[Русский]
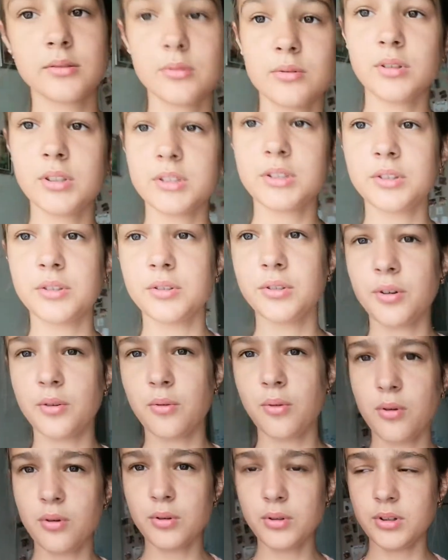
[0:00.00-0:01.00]
На улице сегодня
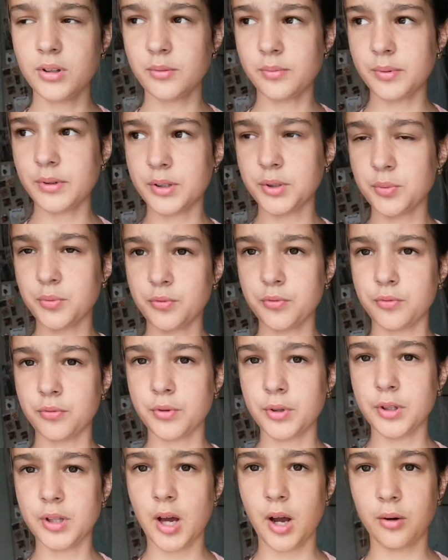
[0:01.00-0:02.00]
холодно, поэтому
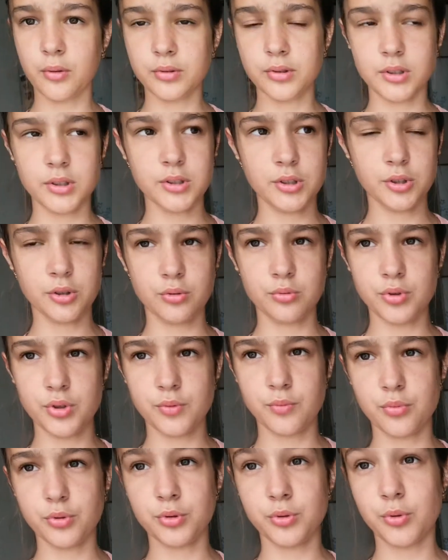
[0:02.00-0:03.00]
вот так вот. И еще
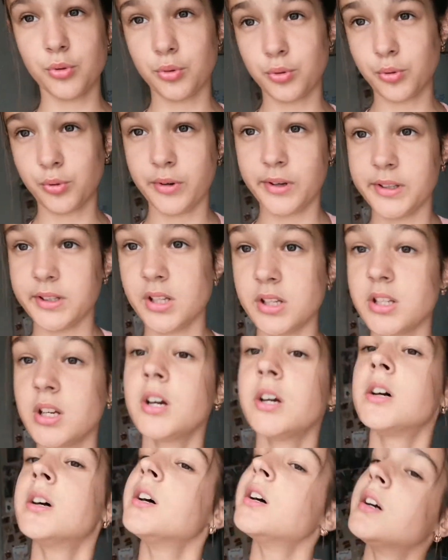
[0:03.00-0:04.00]
нужно будет куртку одеть.
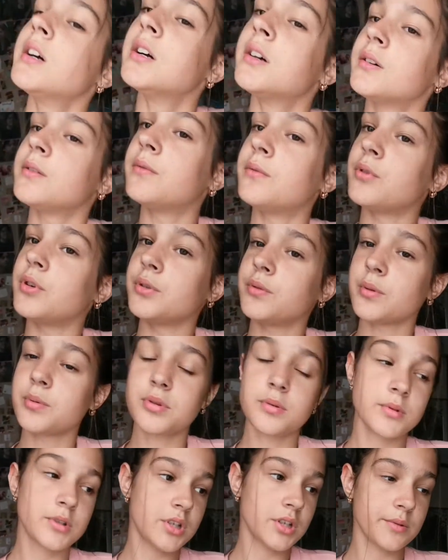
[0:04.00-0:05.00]
Вот, в
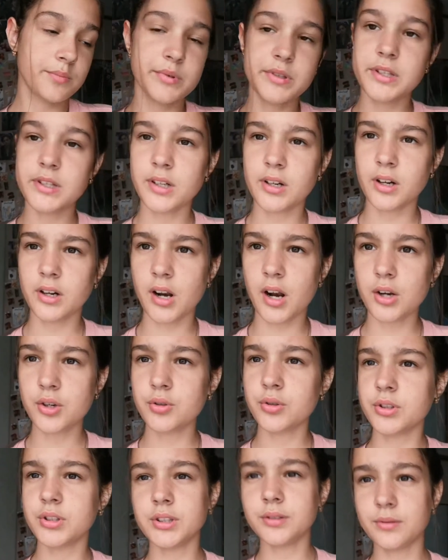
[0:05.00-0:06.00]
общем, сейчас быстренько
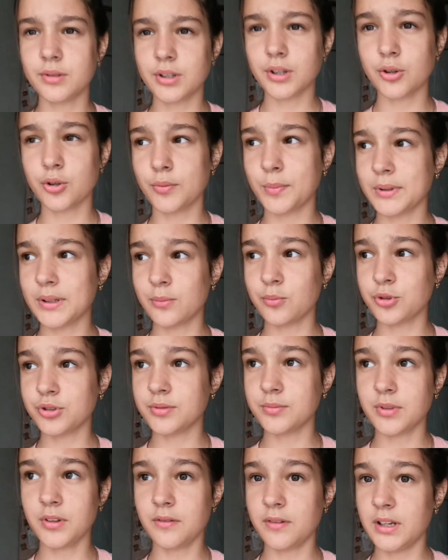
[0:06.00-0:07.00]
крашусь и выхожу, потому
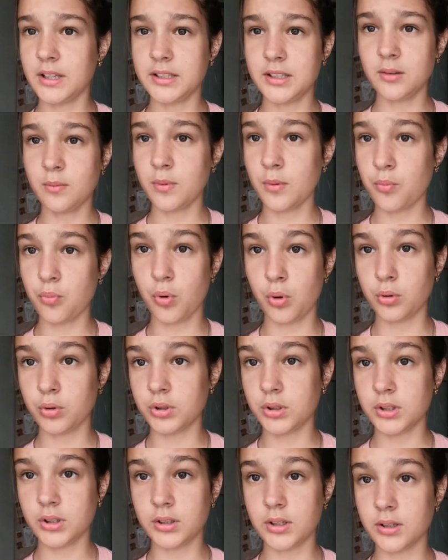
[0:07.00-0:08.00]
что мне влетит по
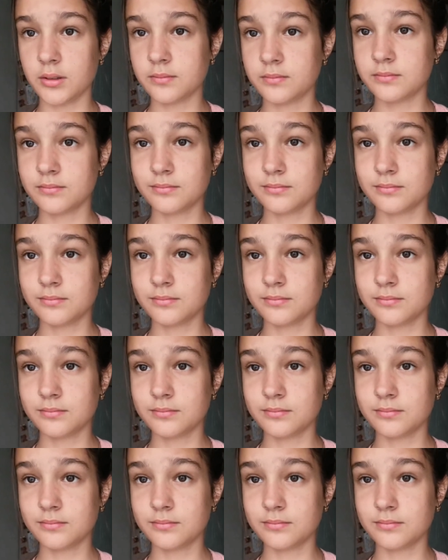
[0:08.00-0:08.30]
полной тогда.